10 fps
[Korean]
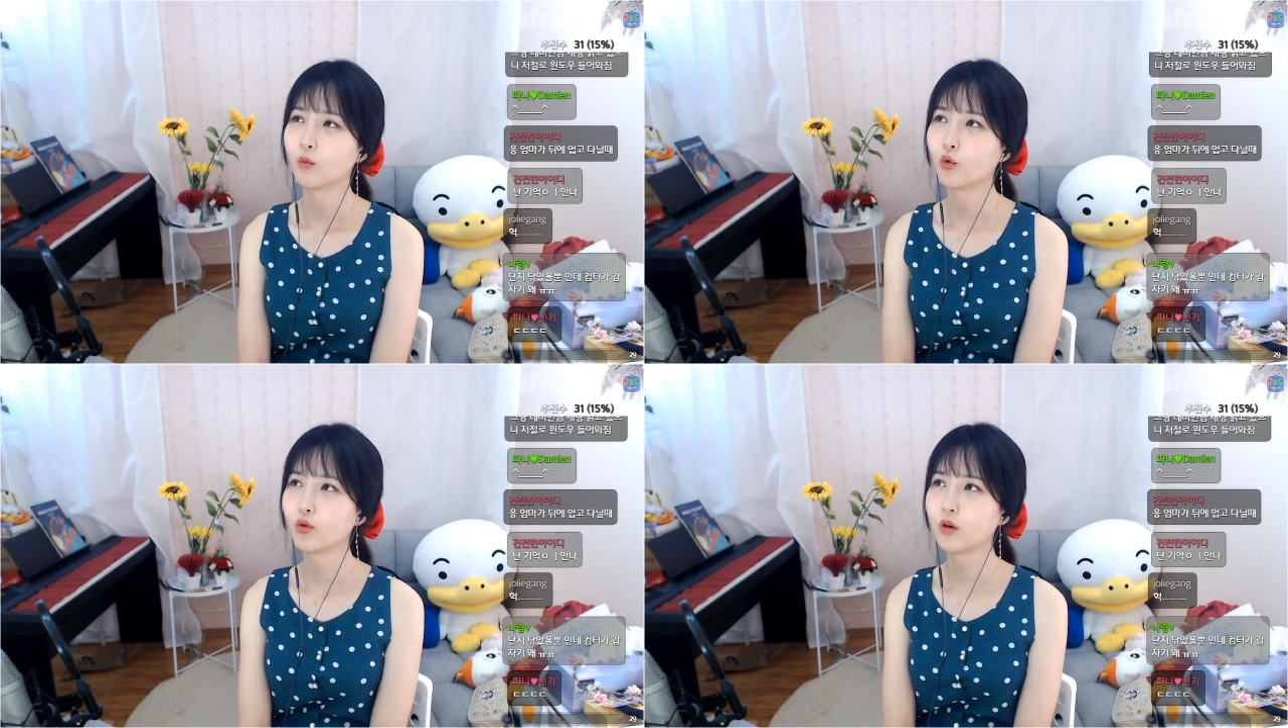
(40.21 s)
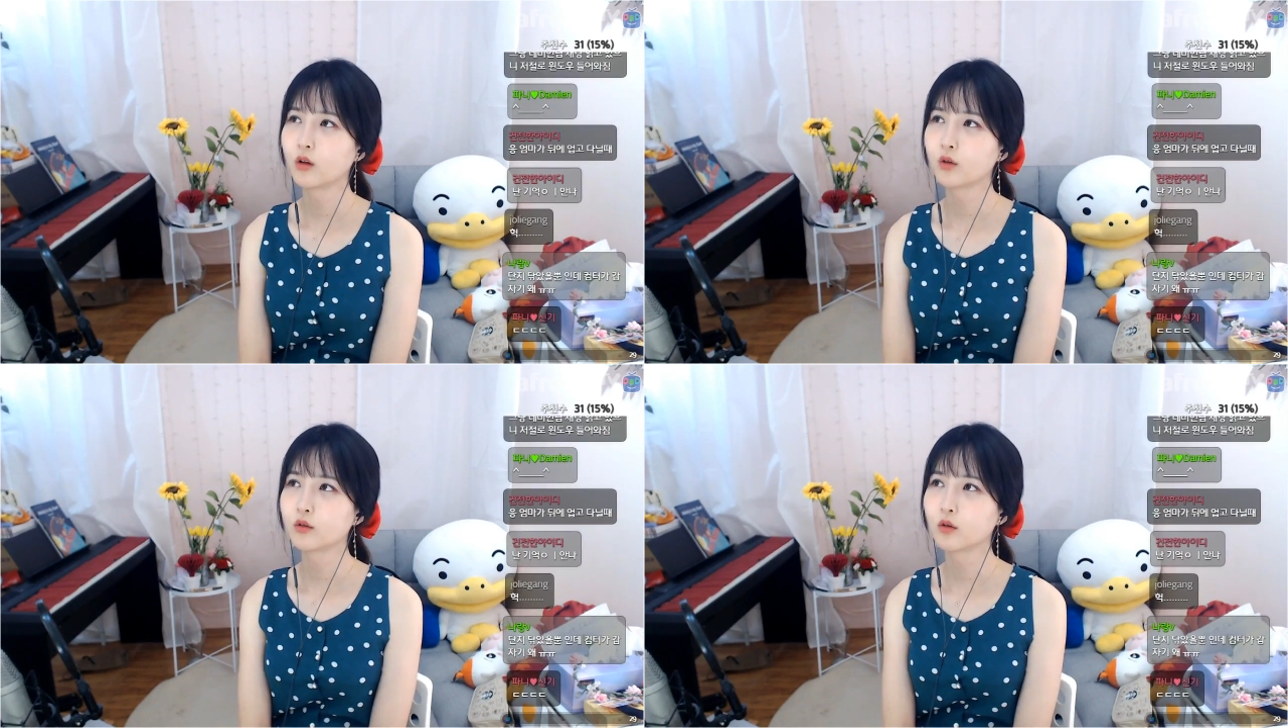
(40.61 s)
뭔 일이
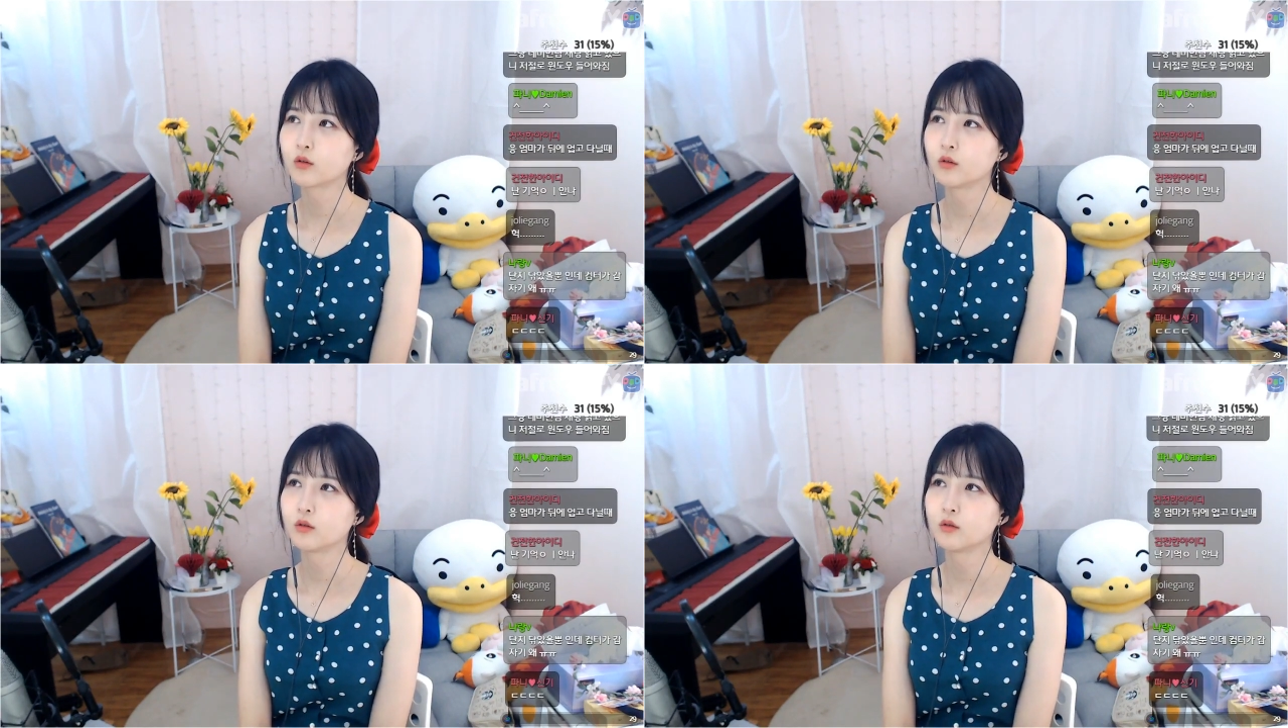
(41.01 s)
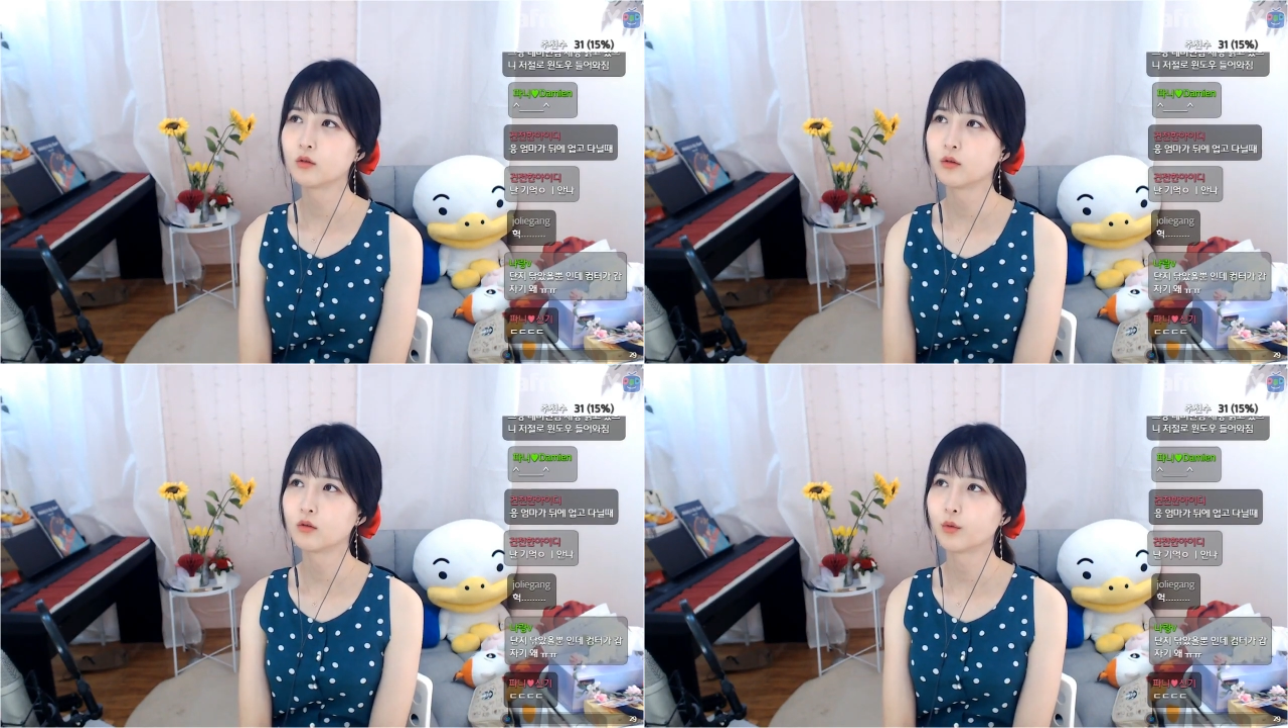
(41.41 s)
있던
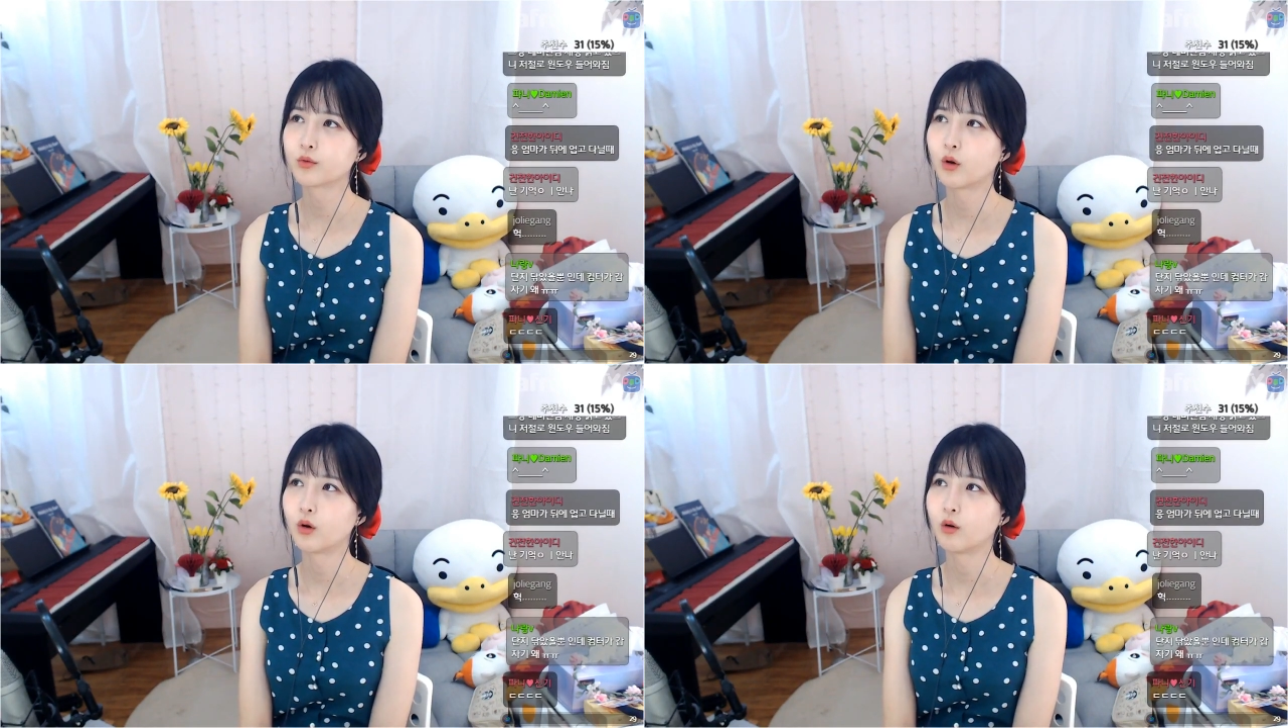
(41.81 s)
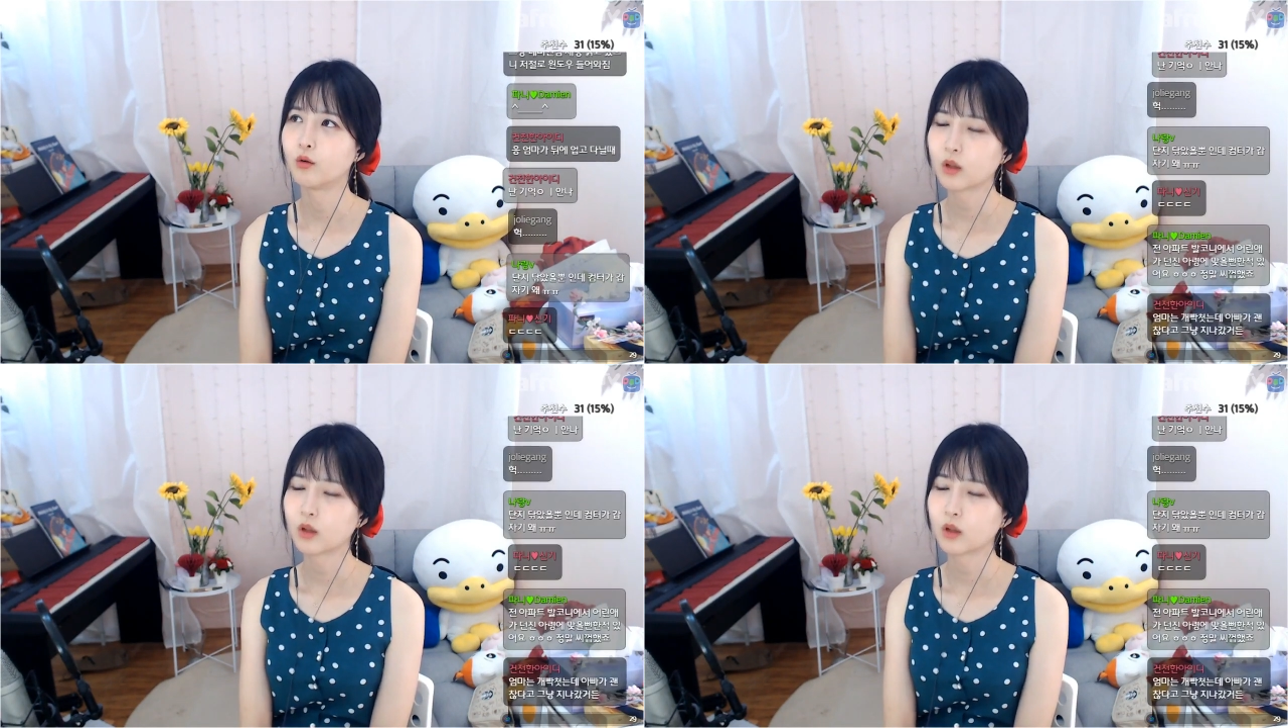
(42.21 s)
적은 없어.